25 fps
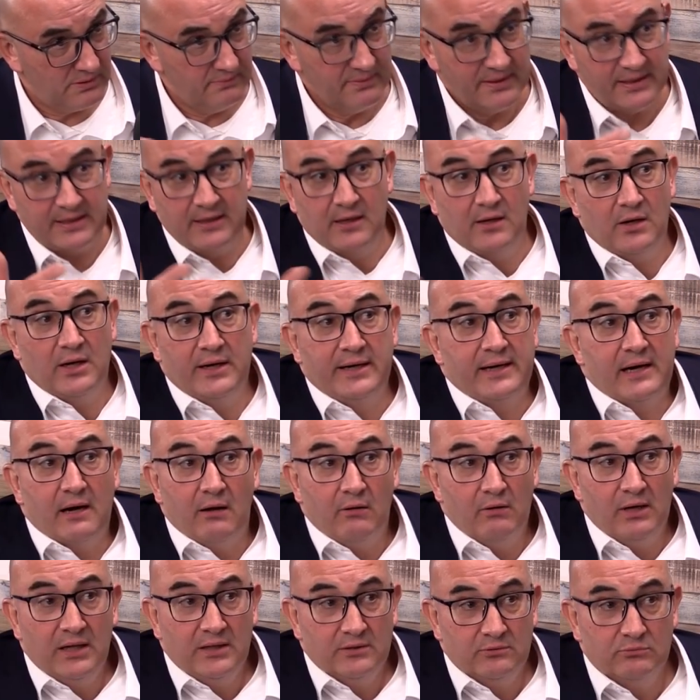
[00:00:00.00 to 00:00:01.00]
palmeros.
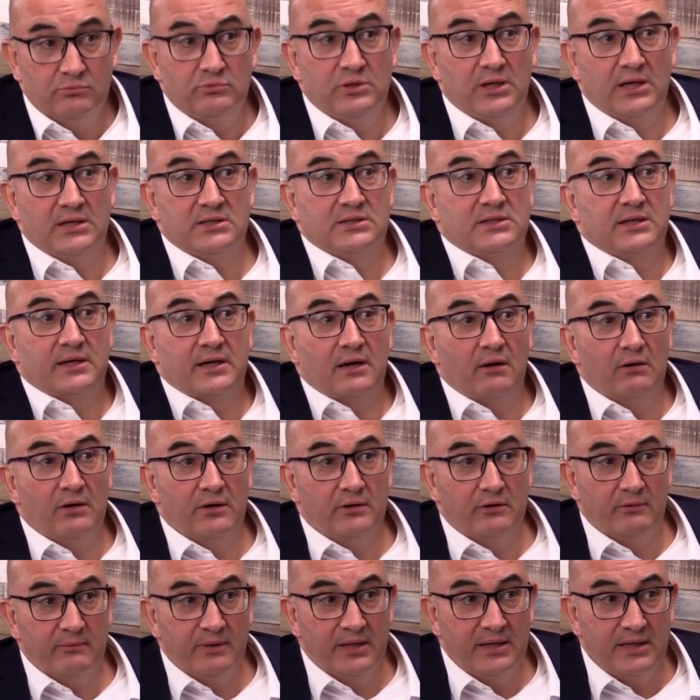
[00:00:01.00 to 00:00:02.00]
Raola, ¿tú te crees que
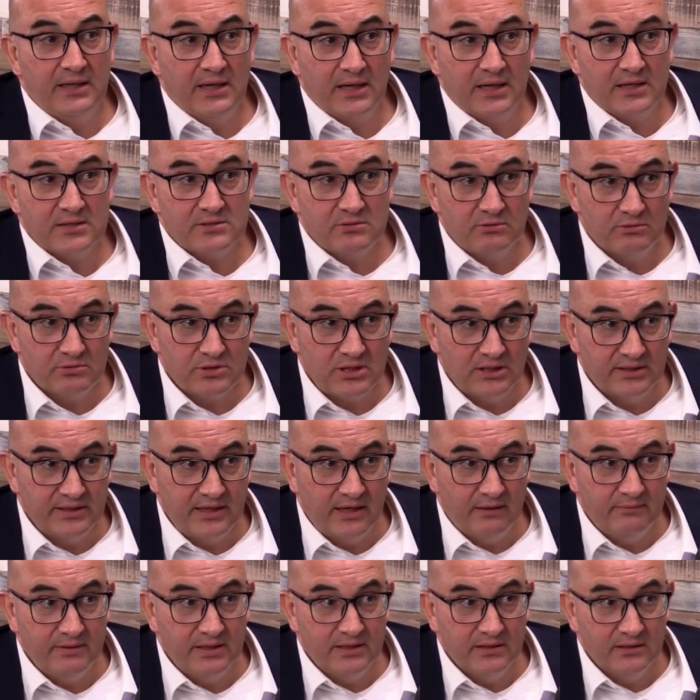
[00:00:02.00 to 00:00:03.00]
Raola no veía que esto no
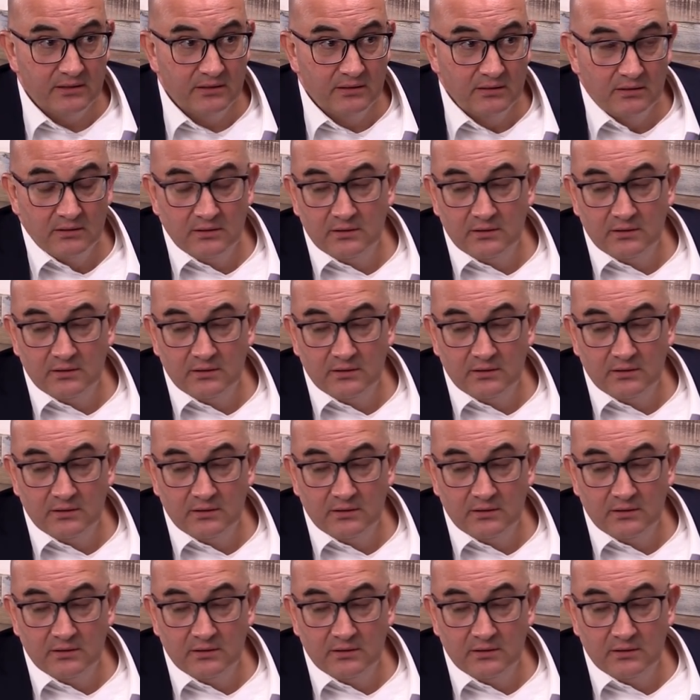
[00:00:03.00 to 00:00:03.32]
saldría bien?